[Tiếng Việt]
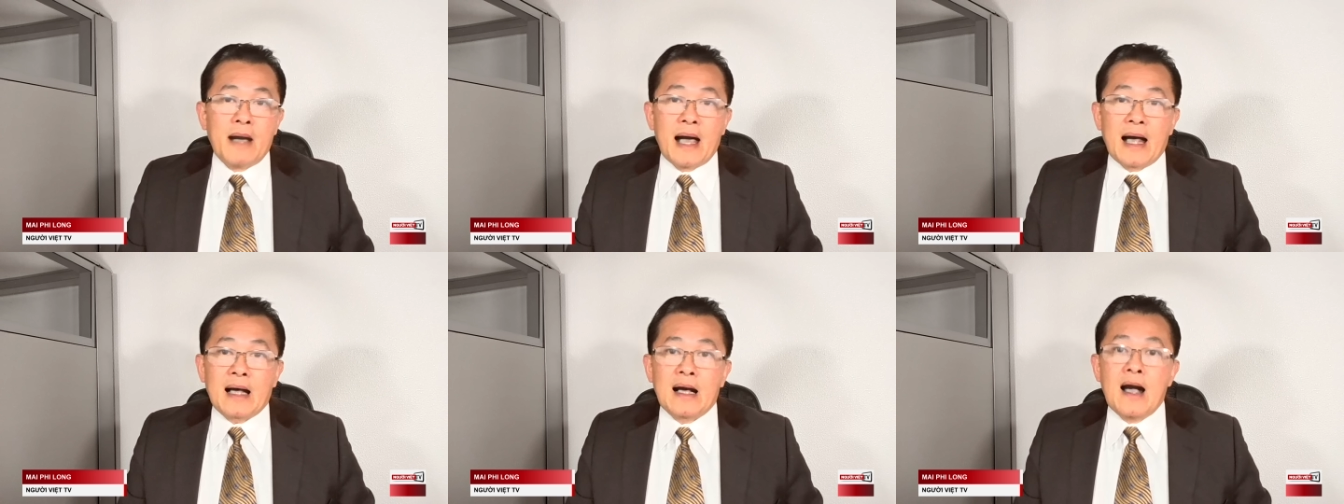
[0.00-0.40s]

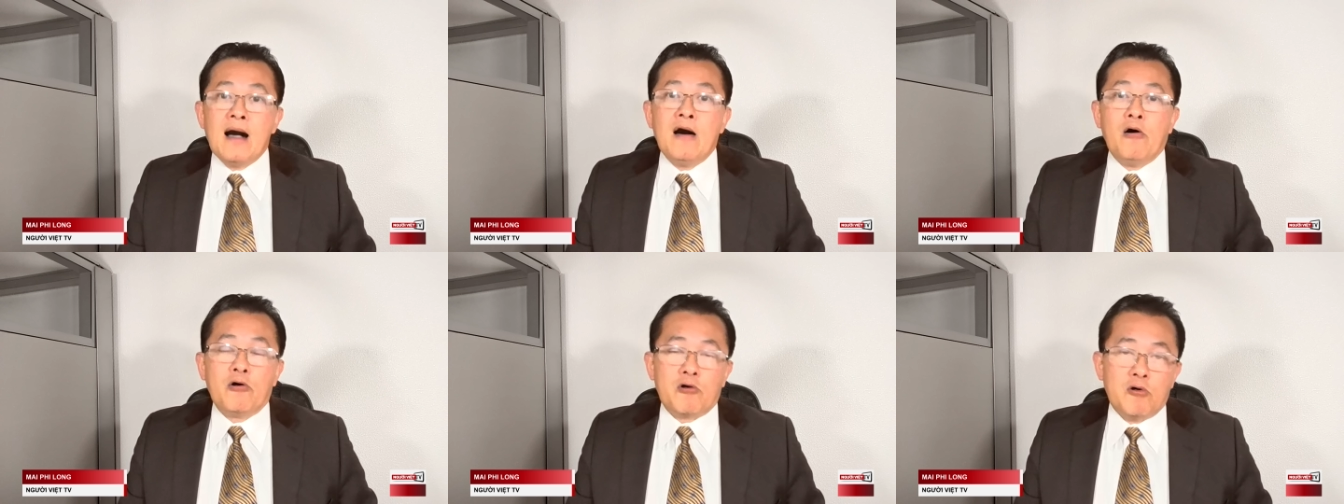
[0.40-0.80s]
và
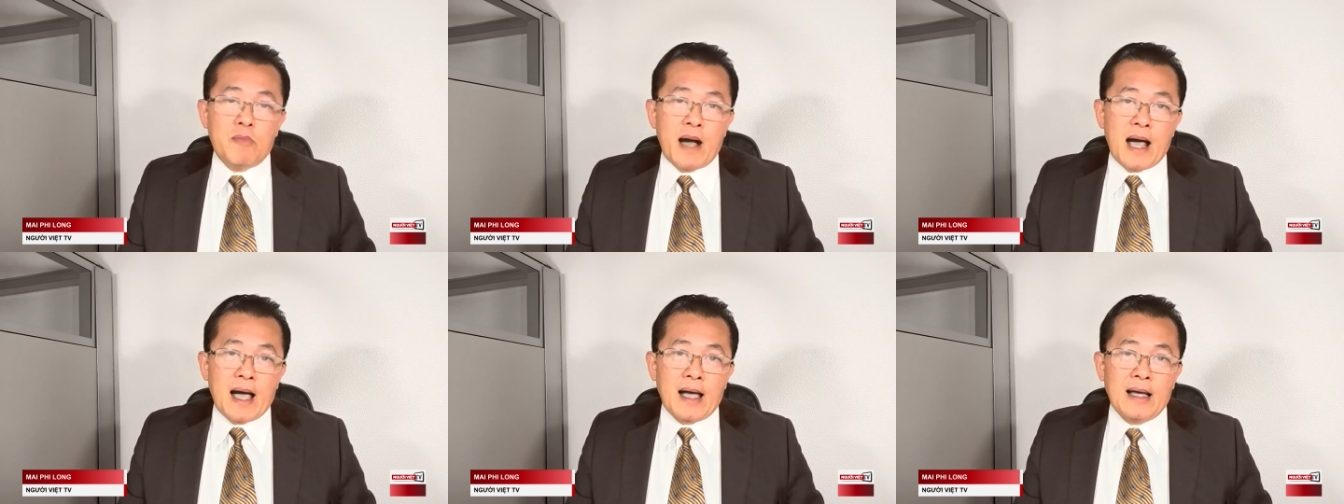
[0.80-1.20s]
cơ hội của
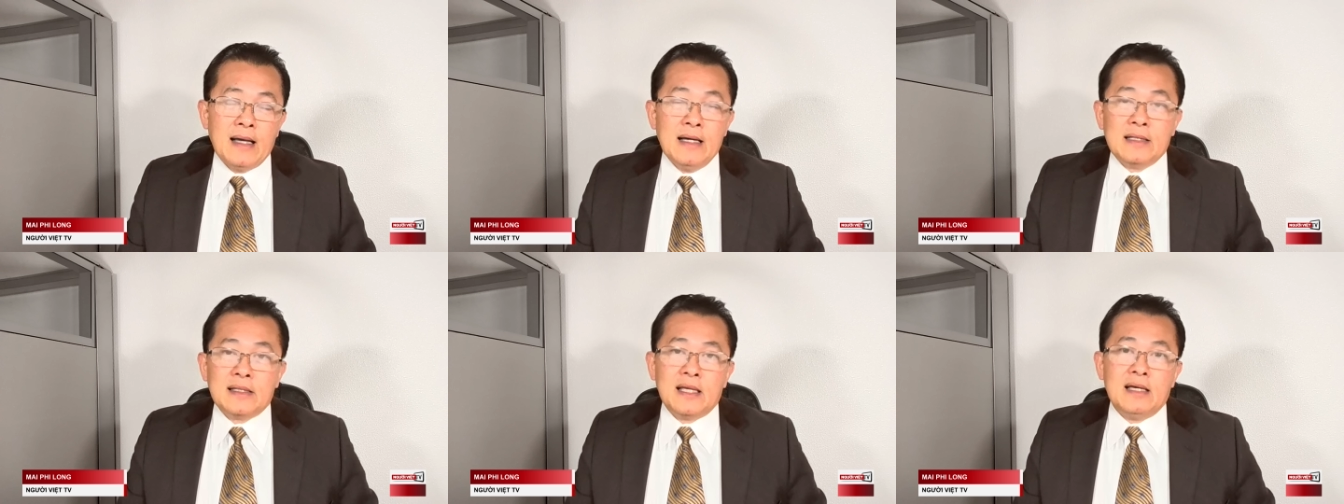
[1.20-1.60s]
bà
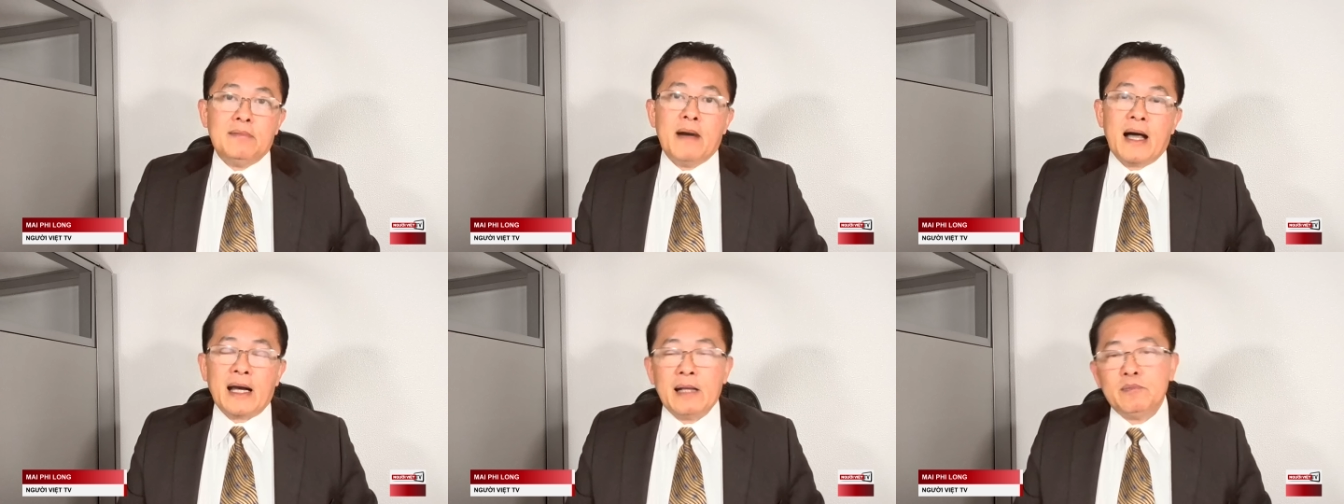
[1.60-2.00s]

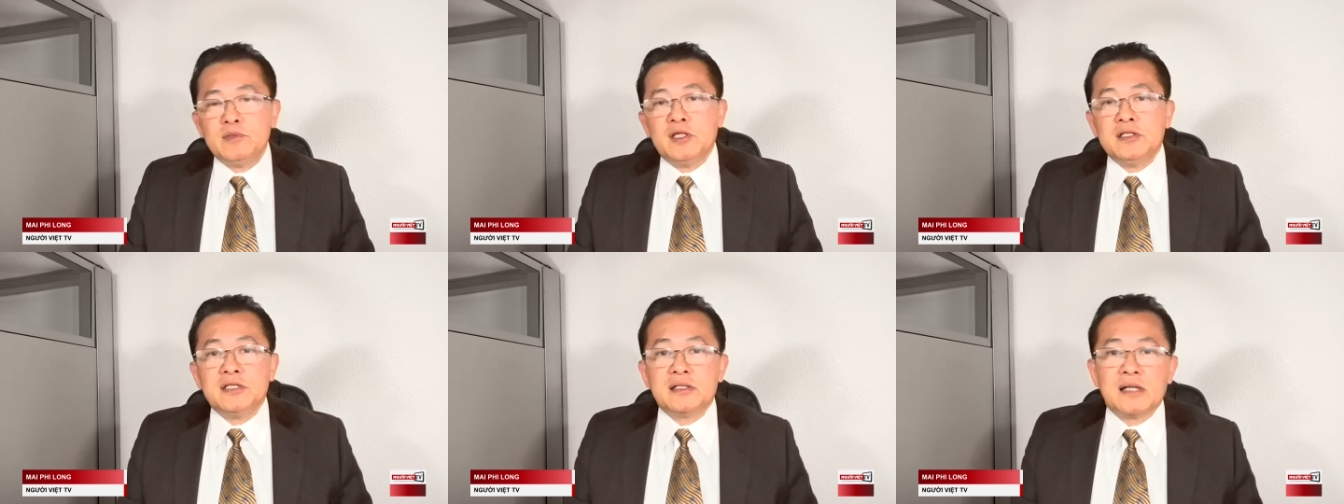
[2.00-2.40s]
thì bà đem
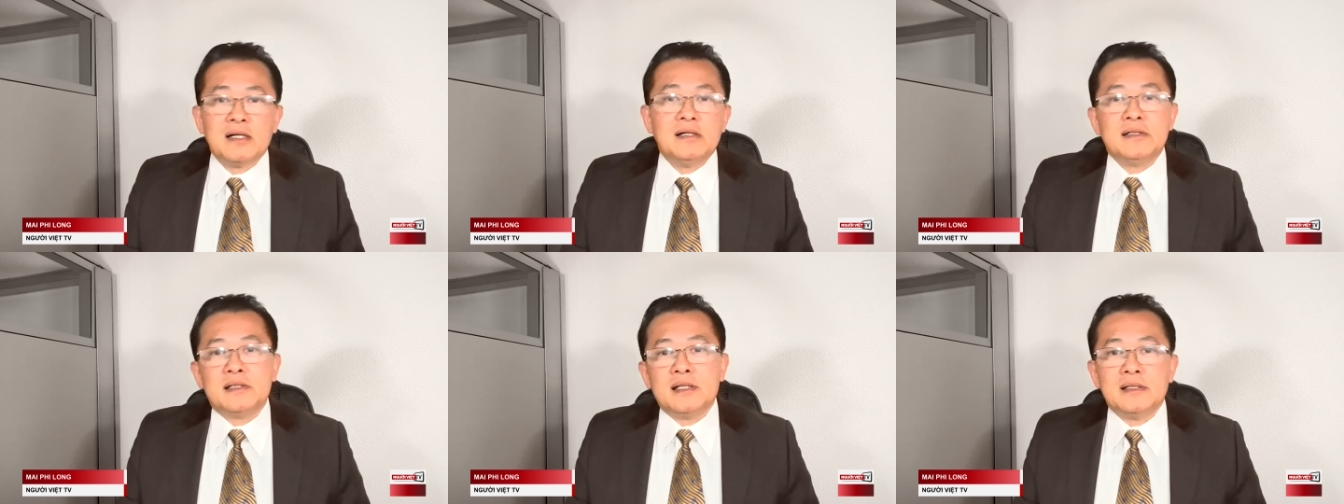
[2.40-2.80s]
chỉ trích
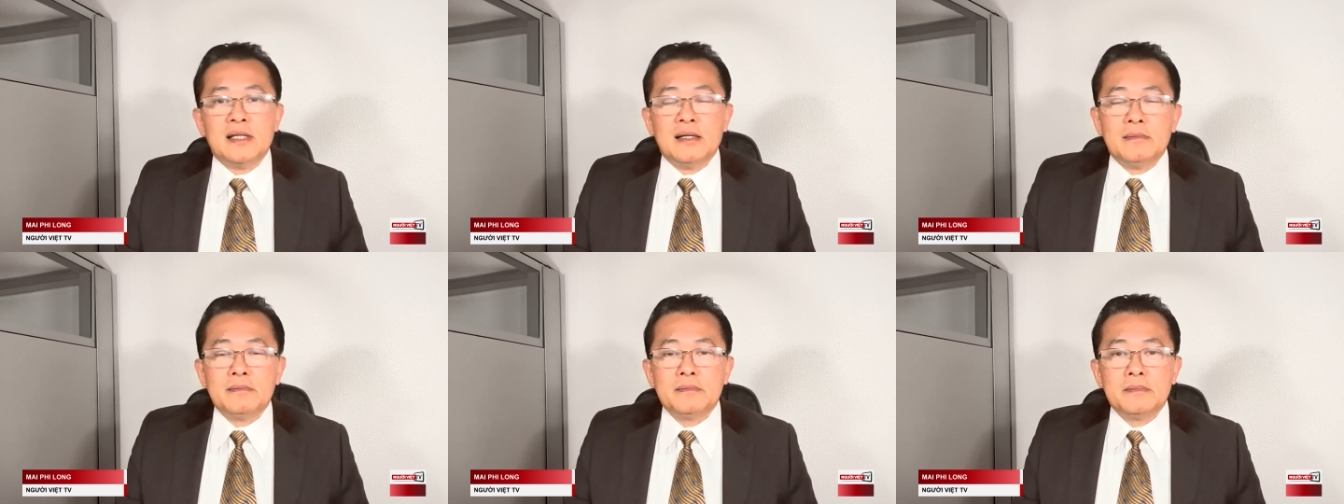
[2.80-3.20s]
cái người tình
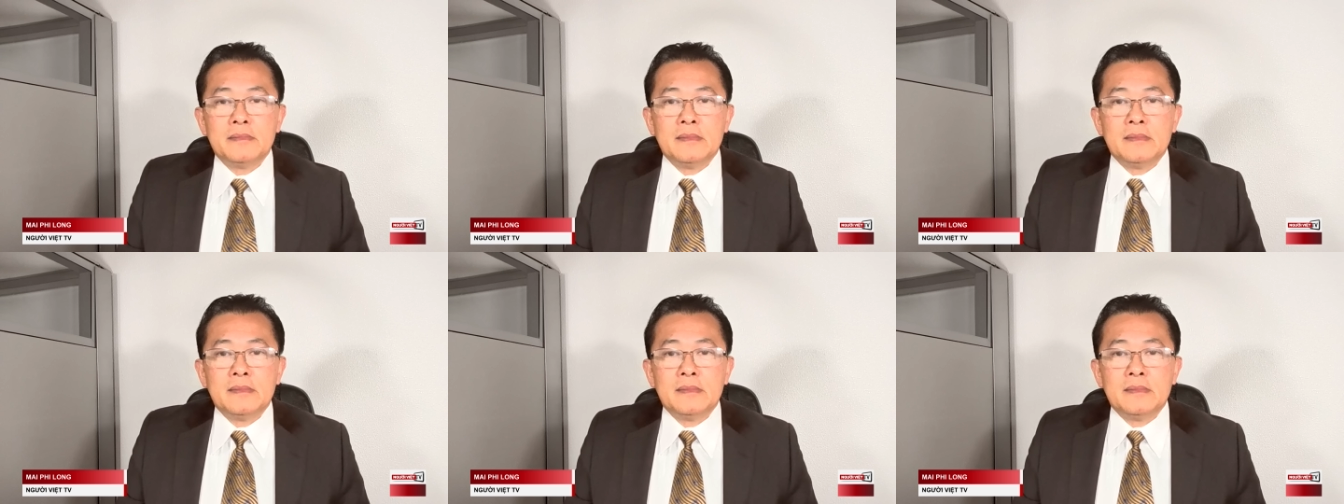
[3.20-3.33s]
nhiệm